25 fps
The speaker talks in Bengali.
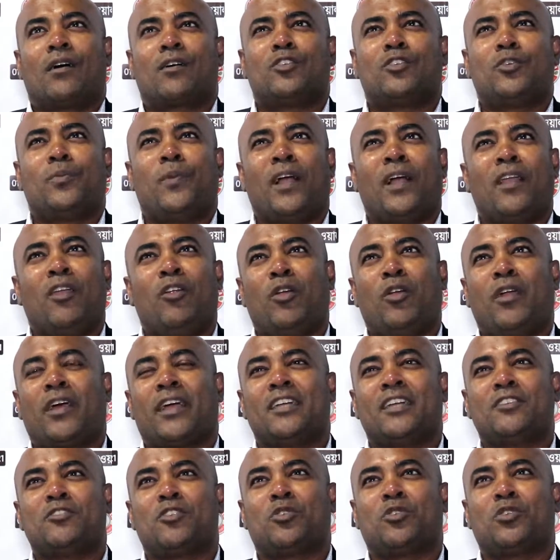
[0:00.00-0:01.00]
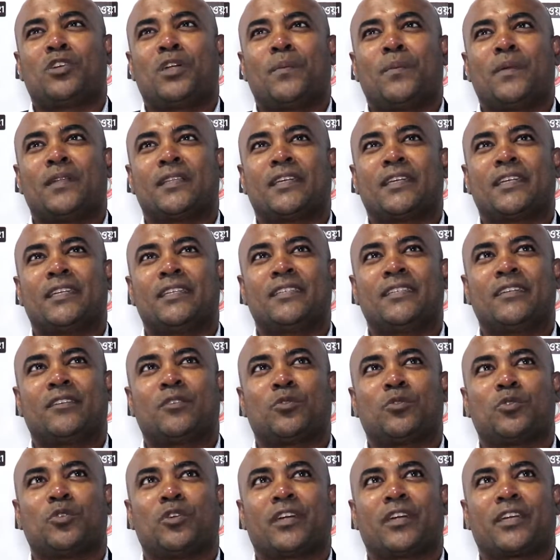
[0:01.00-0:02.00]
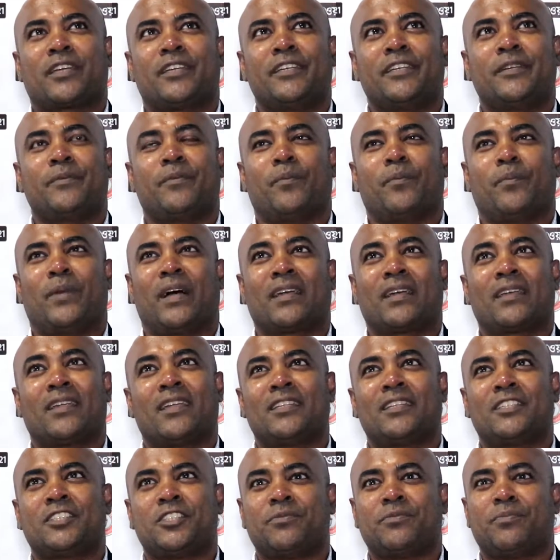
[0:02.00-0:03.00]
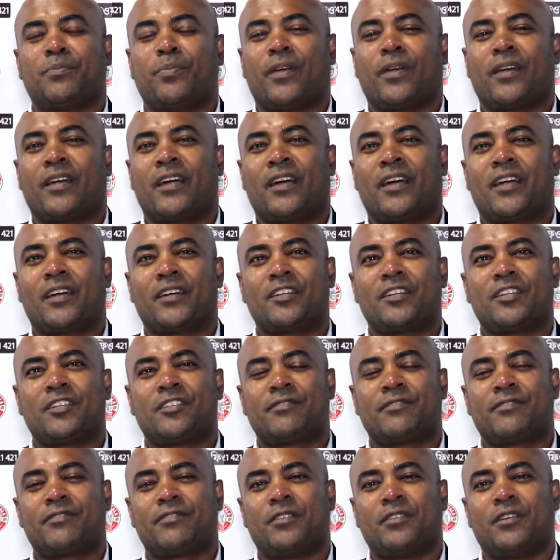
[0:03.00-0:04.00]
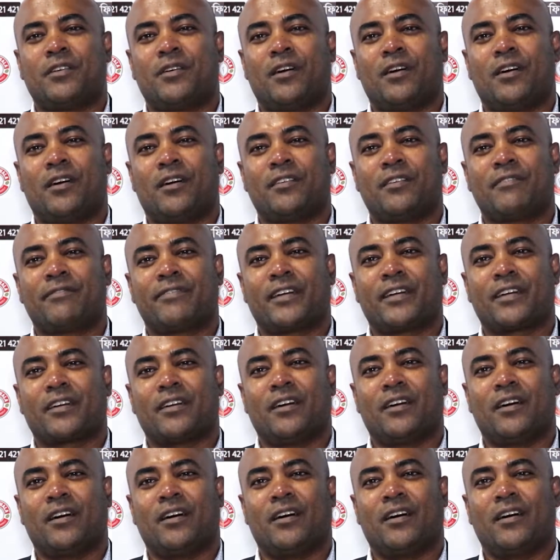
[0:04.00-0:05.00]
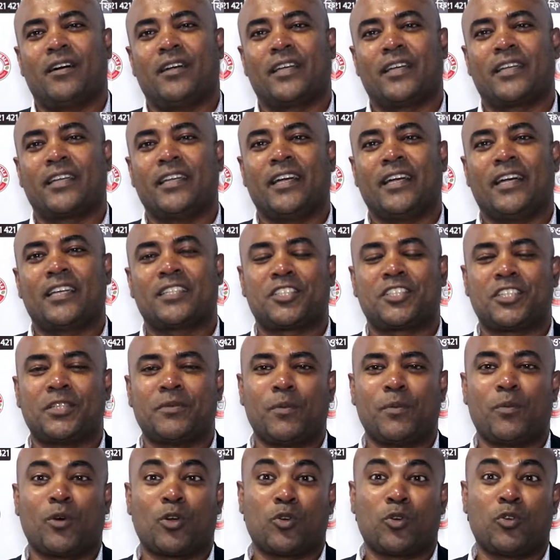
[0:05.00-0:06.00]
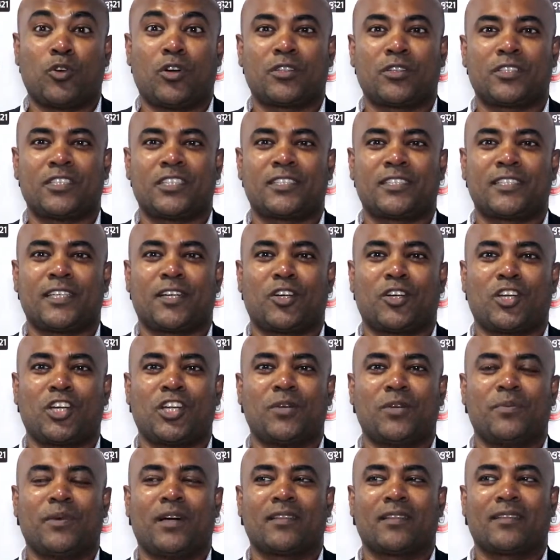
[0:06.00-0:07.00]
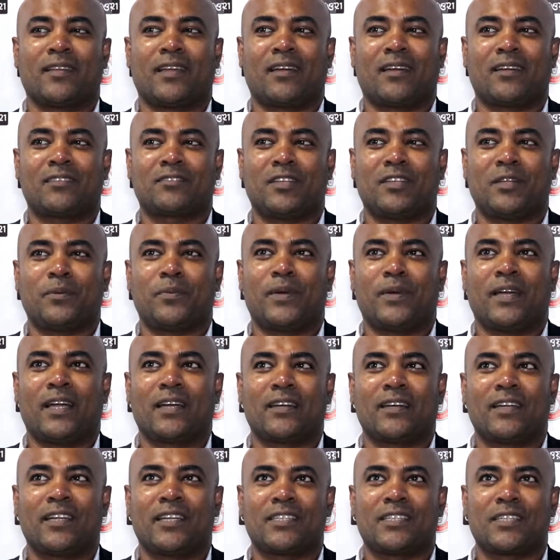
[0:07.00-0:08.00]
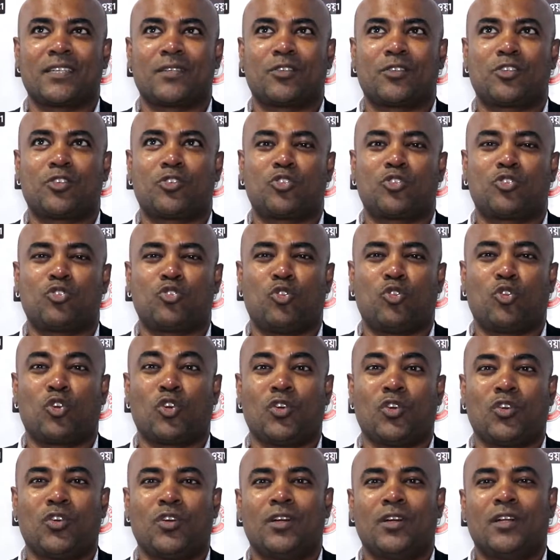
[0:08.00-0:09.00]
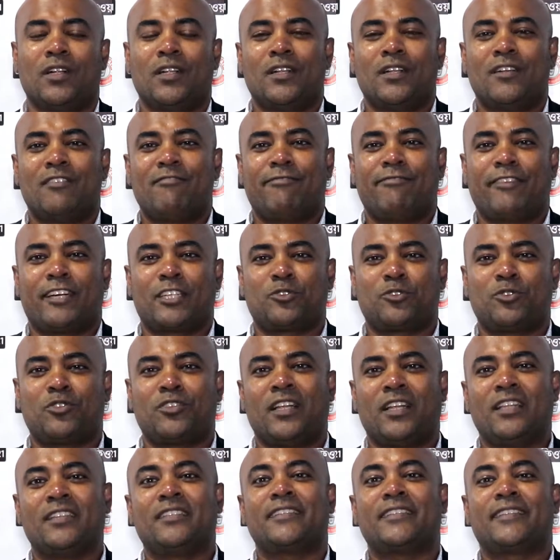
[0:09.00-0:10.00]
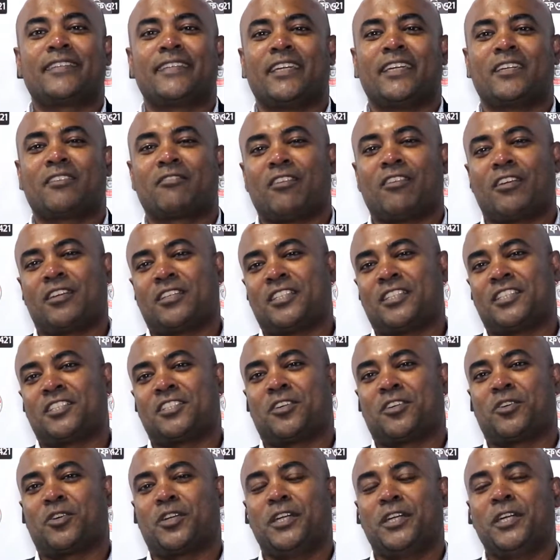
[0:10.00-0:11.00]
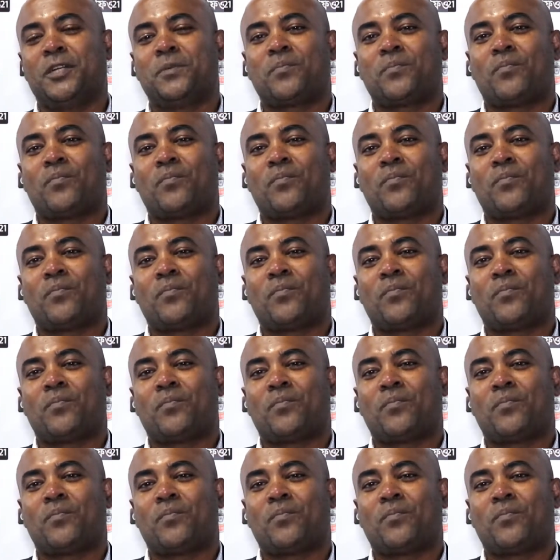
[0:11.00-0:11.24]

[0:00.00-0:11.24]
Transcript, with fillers: খুব ভালো লাগে যখন আমরা দেখি যে কোনো একটি বাংলাদেশি ব্র্যান্ড ইনফ্যাক্ট এগিয়ে আসে বা বড় হওয়ার চেষ্টা করে বা তারা আসলে ব্র্যান্ডের টোন পার্সোনালিটি ক্রিয়েট করার চেষ্টা করে